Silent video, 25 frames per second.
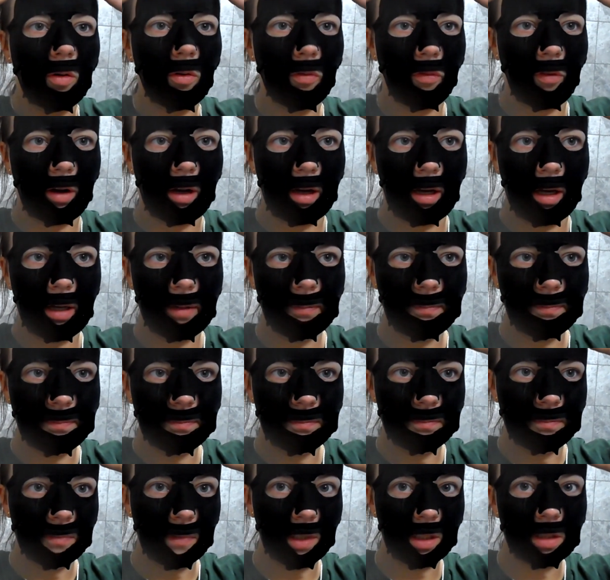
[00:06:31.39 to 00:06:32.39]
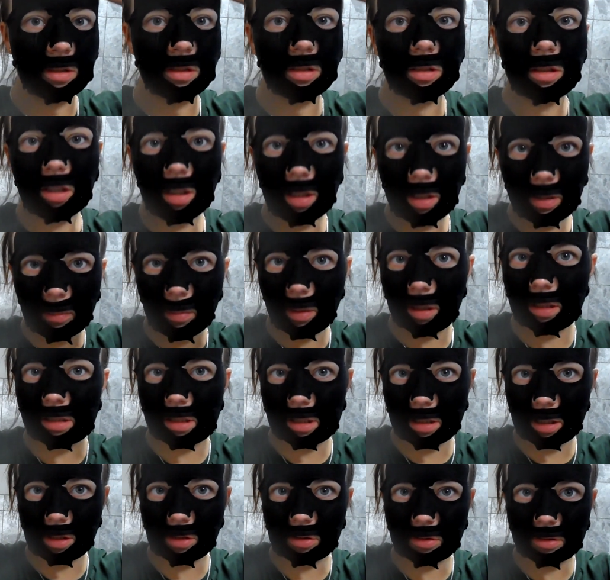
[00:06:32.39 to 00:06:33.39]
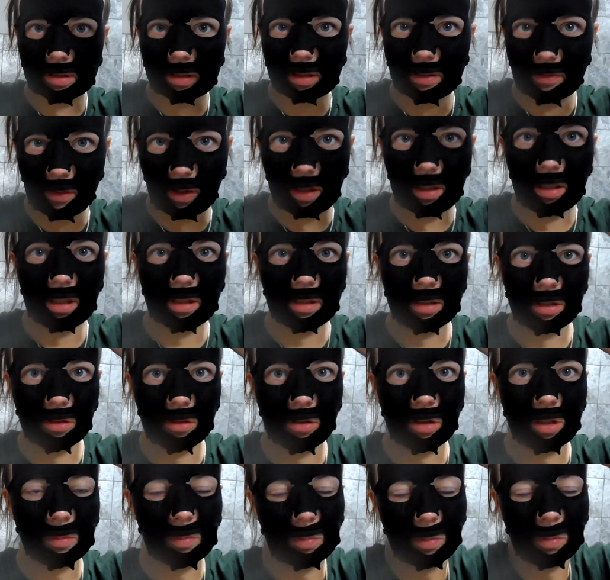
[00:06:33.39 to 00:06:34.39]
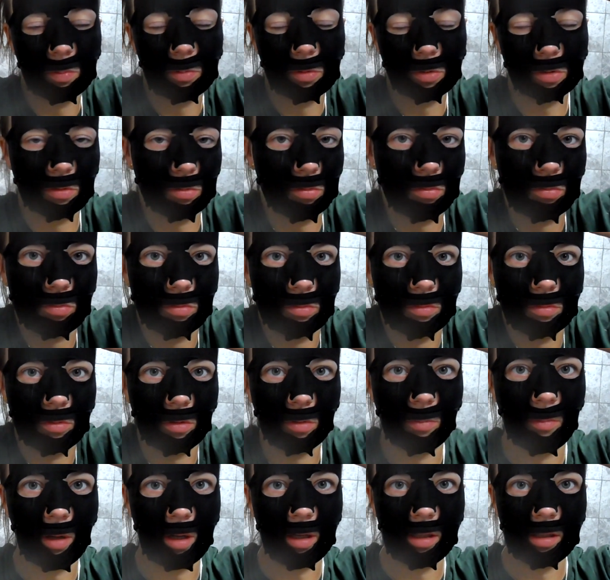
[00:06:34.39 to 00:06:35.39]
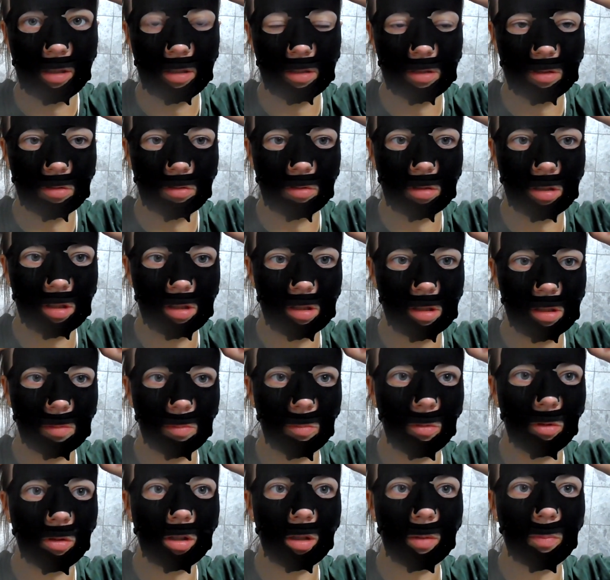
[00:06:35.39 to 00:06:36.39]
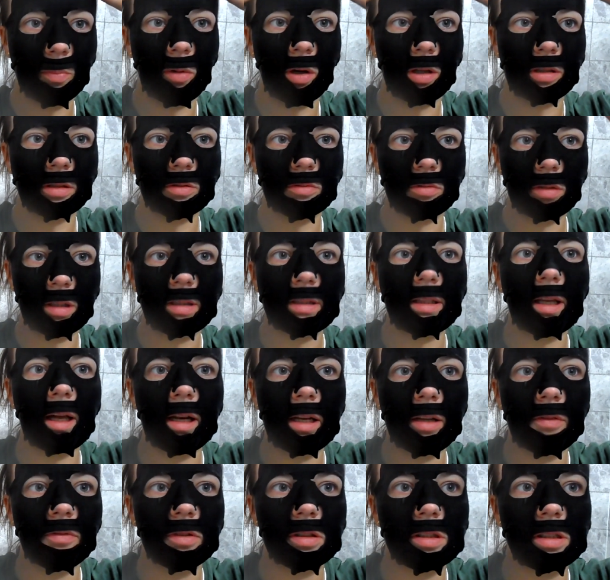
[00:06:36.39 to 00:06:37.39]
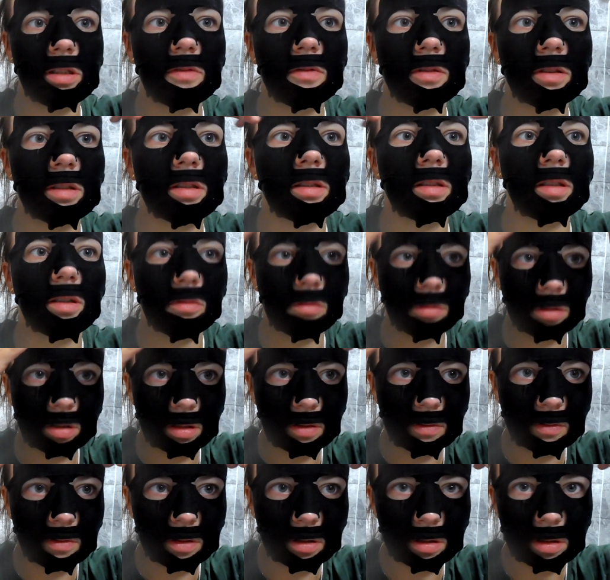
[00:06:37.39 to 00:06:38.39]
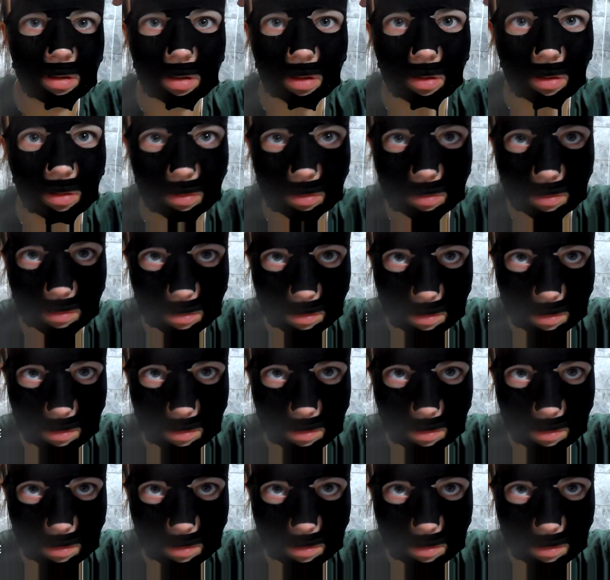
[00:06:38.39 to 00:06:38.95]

Uwaga, Także nie ma żadnego zrywania, tylko jest po prostu normalne ściągnięcie mokrej płachty, która dalej właściwie jest cały czas, widzicie, o.